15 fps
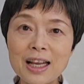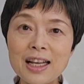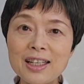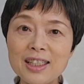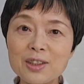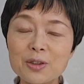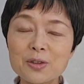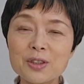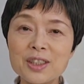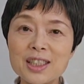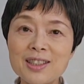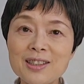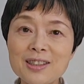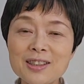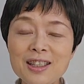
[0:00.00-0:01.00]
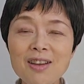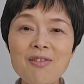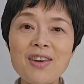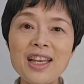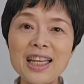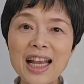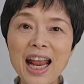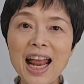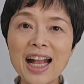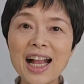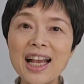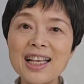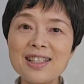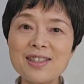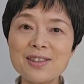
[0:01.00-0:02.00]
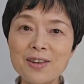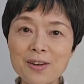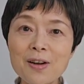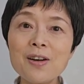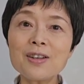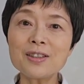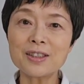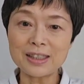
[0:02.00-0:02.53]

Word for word: 一口ずつでもいいから回数を多く